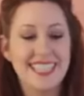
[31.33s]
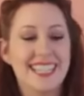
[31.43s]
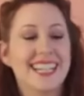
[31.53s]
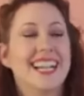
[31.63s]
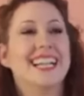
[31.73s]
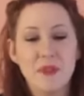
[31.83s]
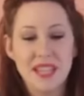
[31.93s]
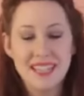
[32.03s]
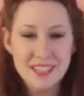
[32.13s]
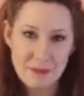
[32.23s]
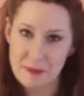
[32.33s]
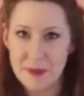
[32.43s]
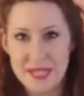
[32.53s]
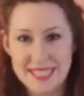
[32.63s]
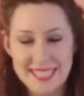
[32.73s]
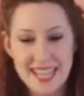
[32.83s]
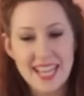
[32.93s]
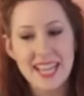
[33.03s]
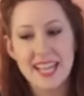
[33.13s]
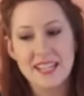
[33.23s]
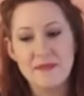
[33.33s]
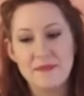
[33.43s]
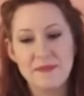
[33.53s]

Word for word: ma ecco qui il mio punto.